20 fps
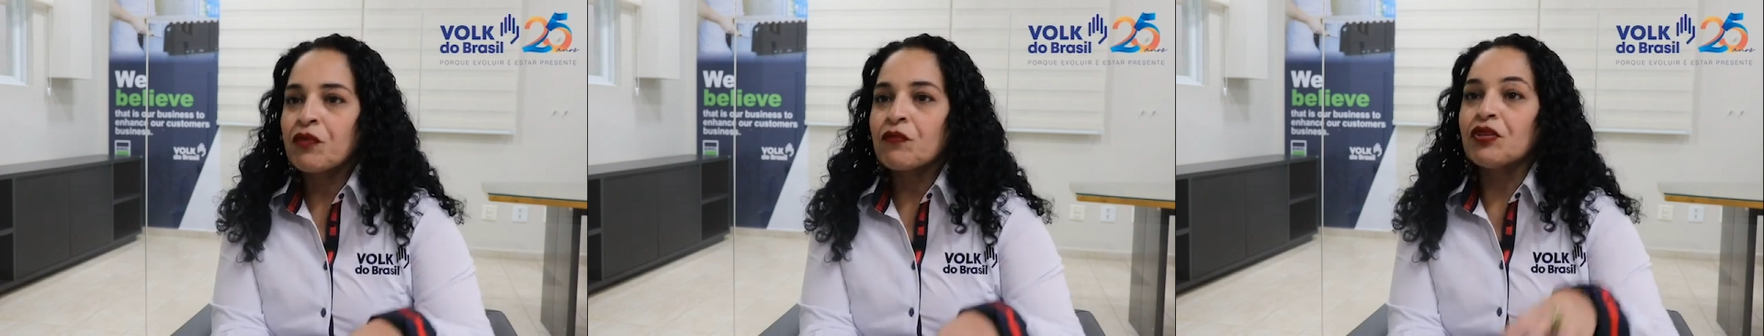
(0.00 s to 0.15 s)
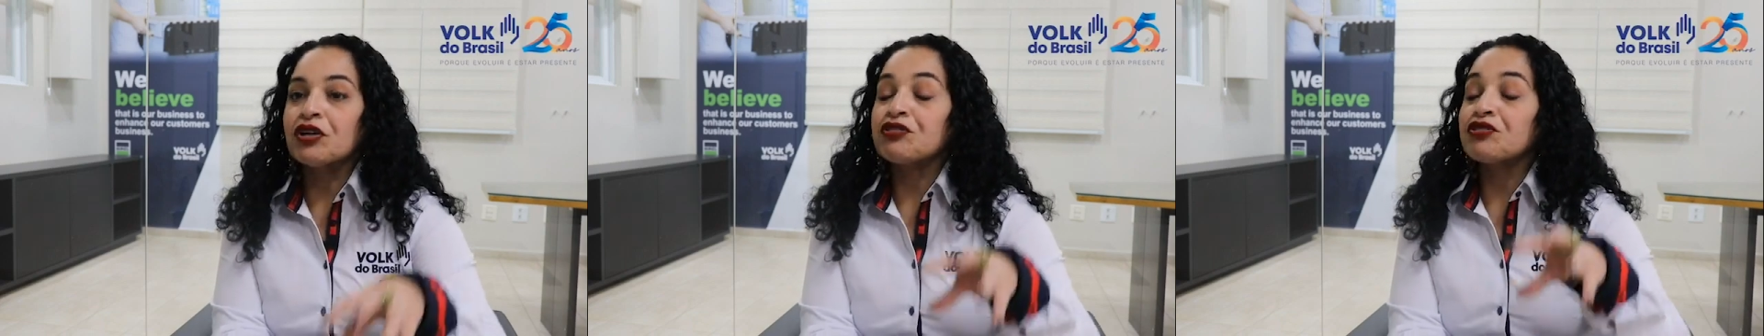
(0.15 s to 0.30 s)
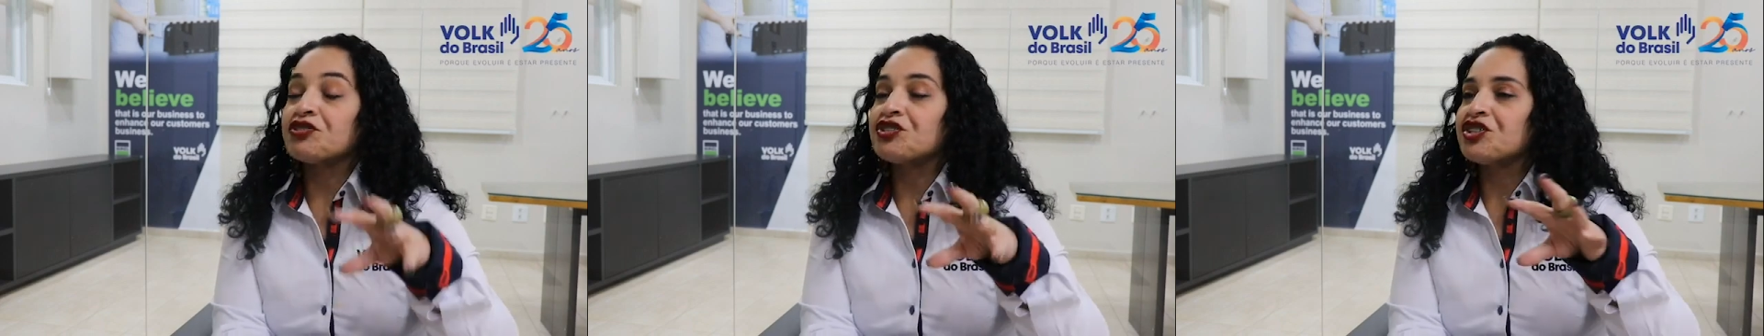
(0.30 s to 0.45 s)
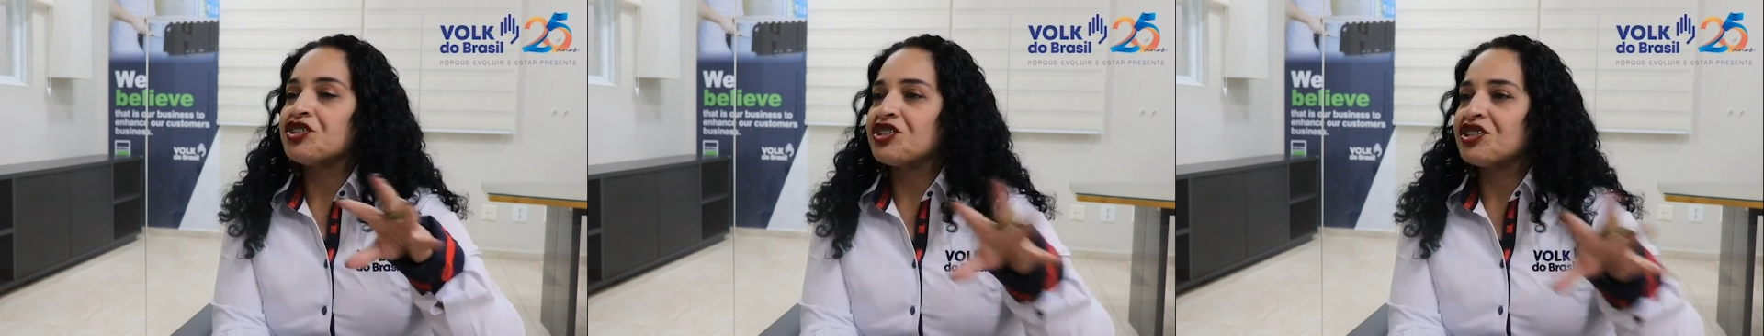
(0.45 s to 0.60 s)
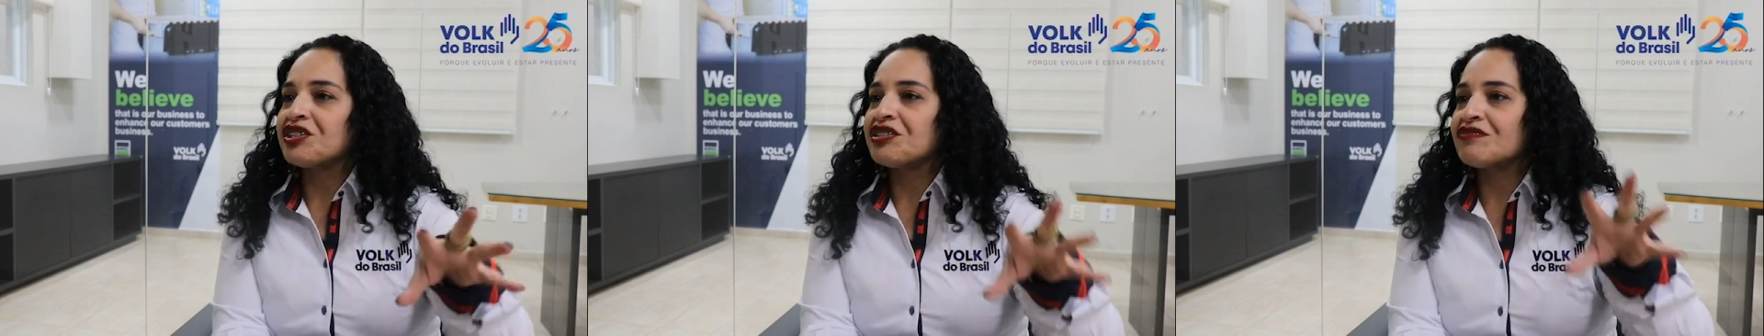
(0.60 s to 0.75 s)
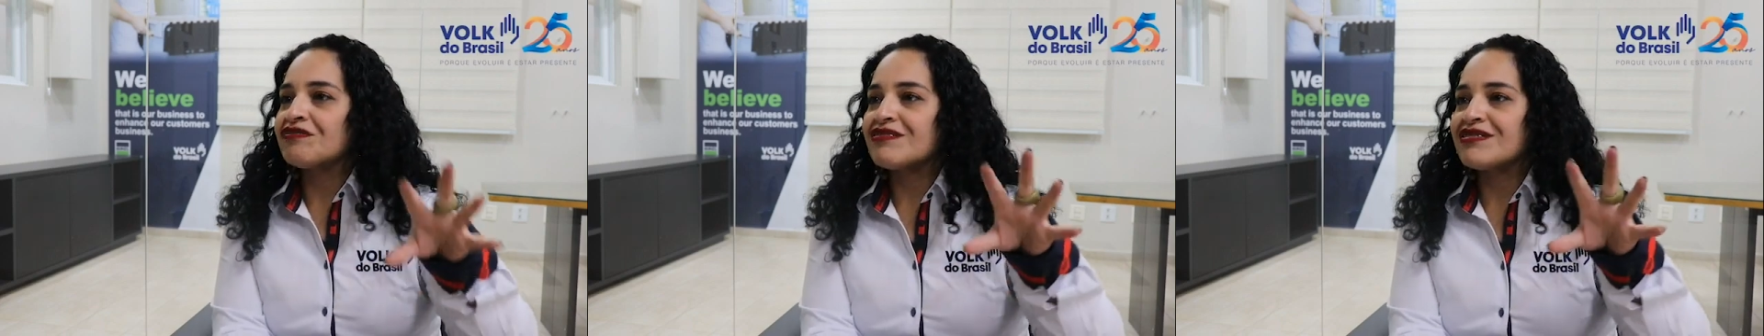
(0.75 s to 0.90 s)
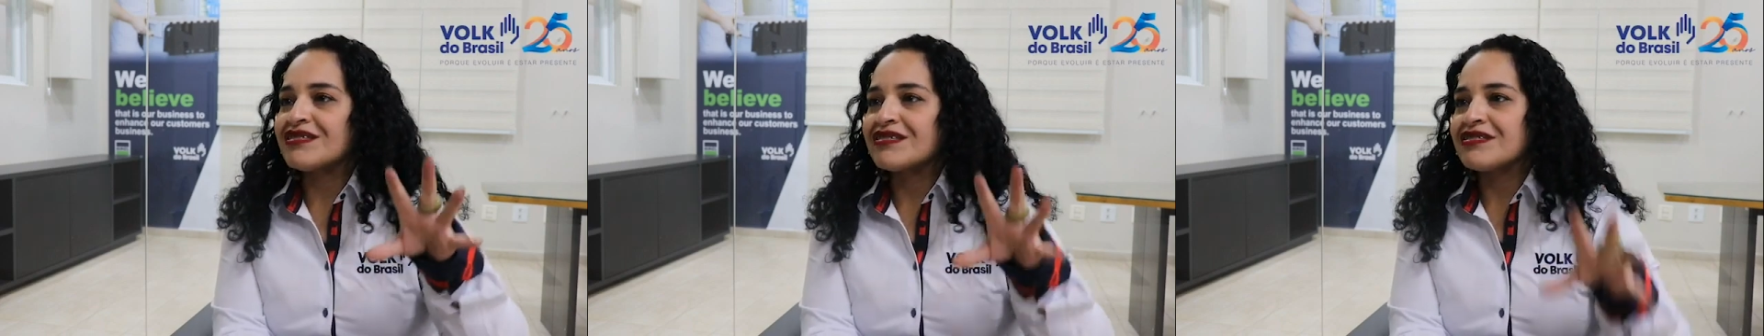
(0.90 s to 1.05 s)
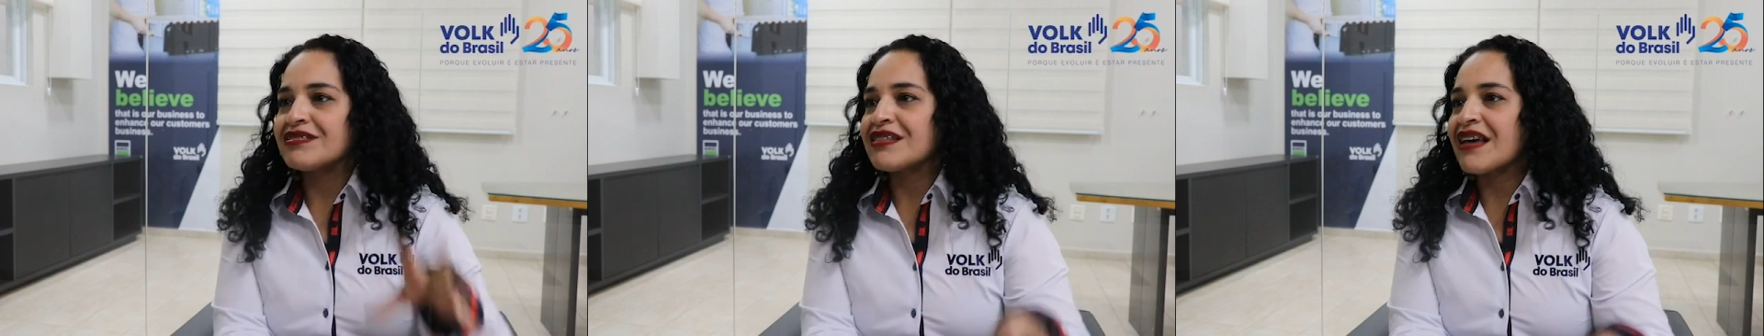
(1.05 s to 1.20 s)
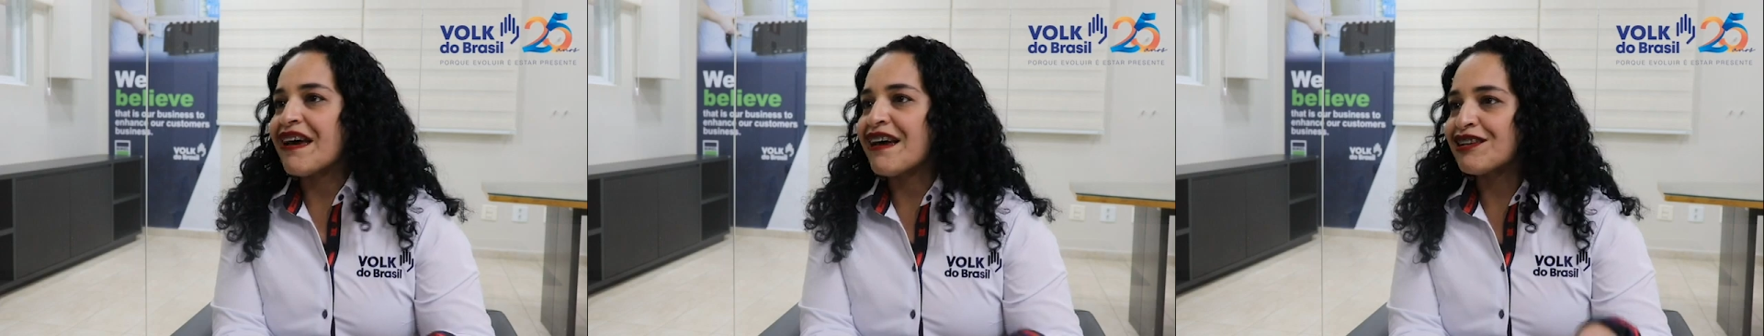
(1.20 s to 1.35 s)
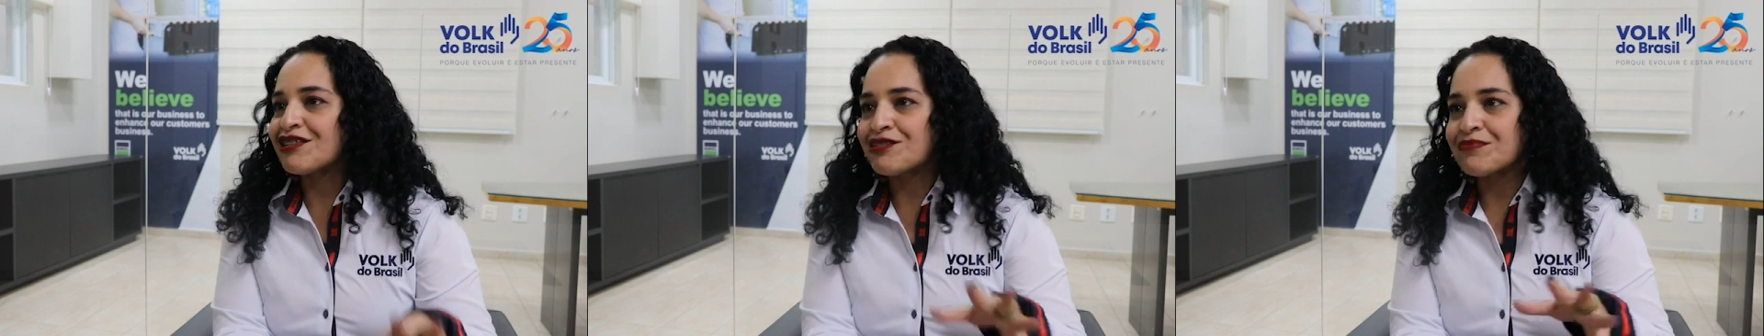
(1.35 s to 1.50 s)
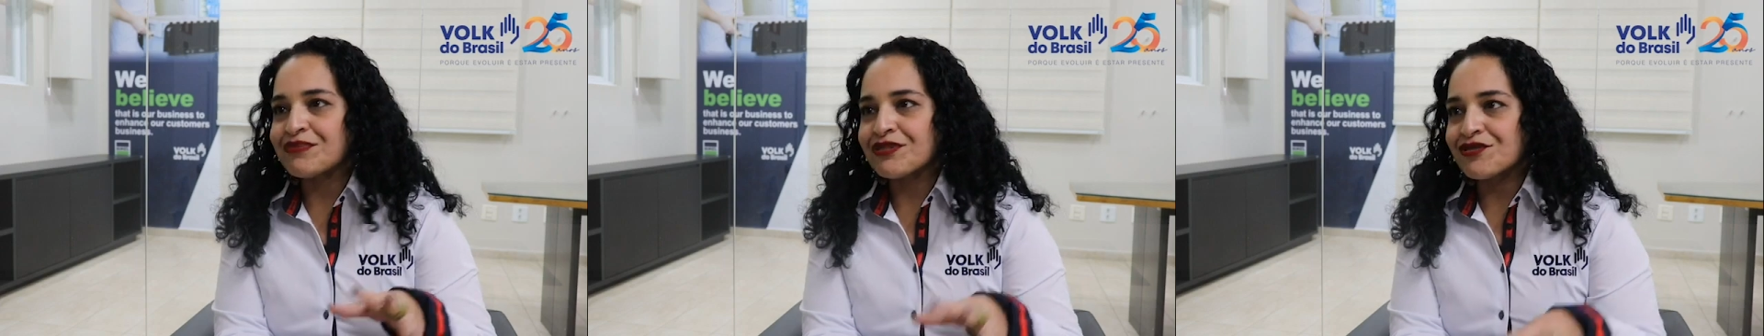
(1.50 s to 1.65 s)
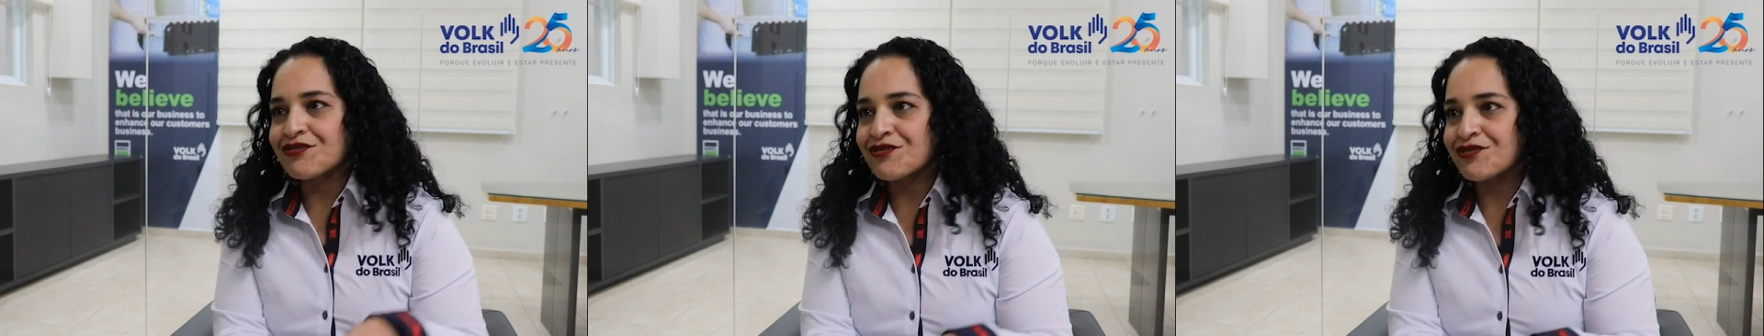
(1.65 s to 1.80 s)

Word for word: quando eu tinha 17 para